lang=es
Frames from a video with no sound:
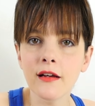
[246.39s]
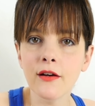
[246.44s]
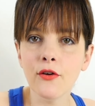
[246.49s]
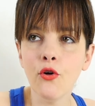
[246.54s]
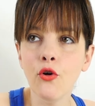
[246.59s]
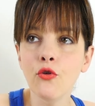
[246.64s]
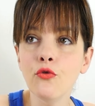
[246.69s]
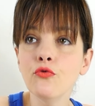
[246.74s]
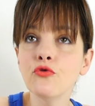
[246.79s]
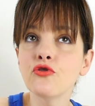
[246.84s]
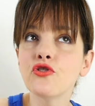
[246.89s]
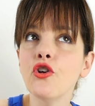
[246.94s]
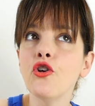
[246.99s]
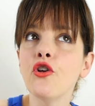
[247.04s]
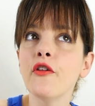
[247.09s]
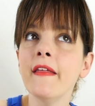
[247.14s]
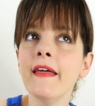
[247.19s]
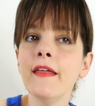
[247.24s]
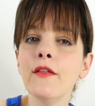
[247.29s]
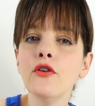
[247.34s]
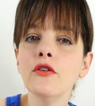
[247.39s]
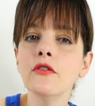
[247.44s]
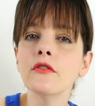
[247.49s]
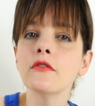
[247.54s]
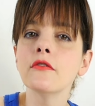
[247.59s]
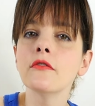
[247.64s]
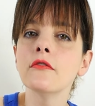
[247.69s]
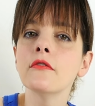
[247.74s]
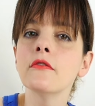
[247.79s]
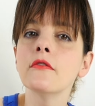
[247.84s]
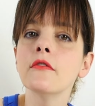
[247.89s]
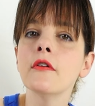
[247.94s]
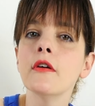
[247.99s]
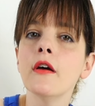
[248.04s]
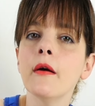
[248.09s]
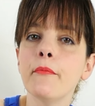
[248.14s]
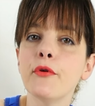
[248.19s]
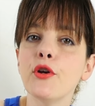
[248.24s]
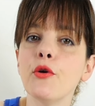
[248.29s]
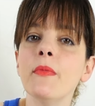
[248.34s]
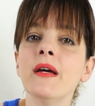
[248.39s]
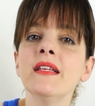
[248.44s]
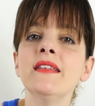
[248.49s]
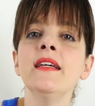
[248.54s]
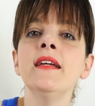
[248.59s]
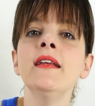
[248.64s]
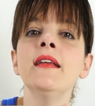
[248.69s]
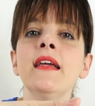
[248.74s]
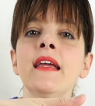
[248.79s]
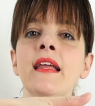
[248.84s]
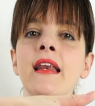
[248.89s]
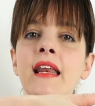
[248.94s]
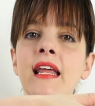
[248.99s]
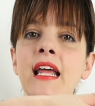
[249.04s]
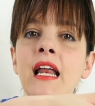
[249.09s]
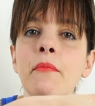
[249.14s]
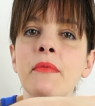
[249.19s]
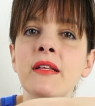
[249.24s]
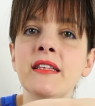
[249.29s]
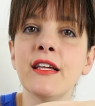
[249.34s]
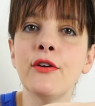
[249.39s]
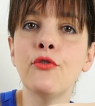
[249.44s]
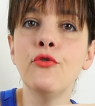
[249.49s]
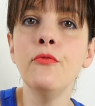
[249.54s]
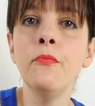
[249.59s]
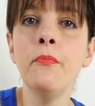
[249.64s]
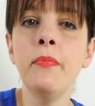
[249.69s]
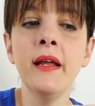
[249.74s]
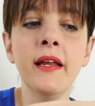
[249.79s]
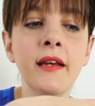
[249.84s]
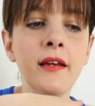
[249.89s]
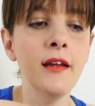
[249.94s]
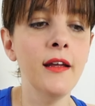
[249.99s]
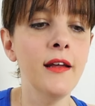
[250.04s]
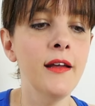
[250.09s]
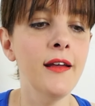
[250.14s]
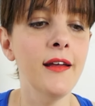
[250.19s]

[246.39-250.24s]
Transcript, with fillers: Con un solo dedo prometen y realmente cumplen